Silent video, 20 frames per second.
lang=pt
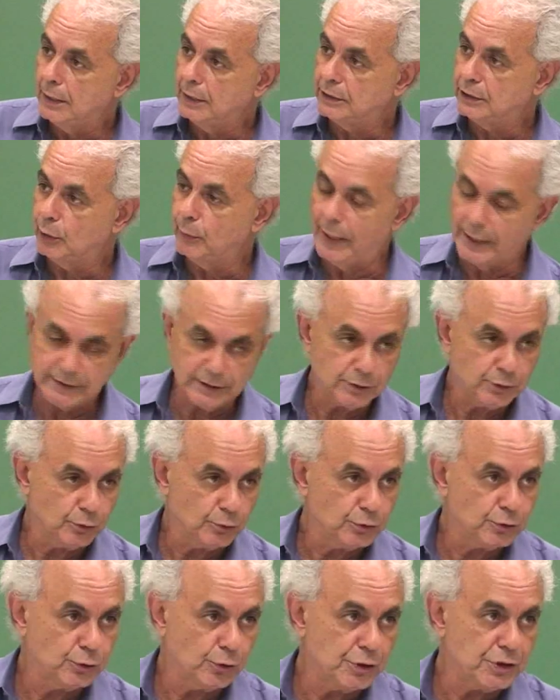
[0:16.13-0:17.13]
E são essas
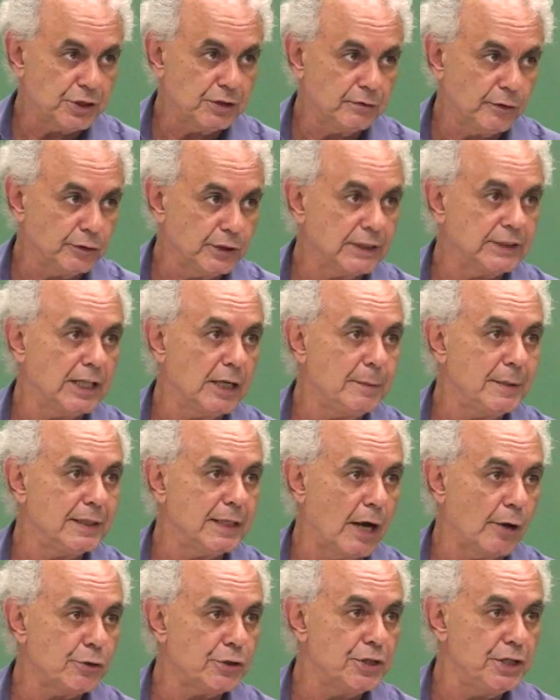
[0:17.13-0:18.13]
soluções que vão
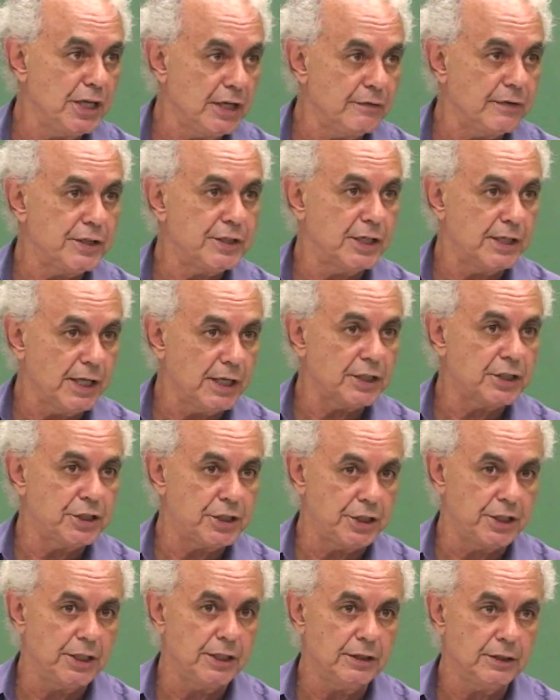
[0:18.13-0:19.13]
determinar os níveis de
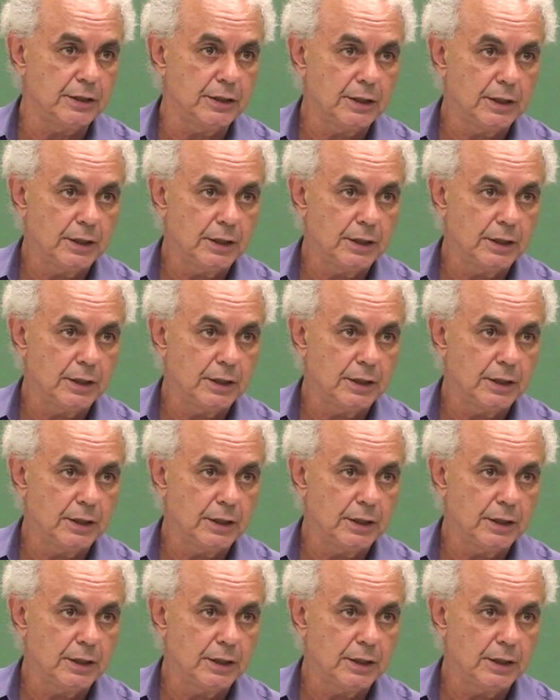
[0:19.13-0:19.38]
energia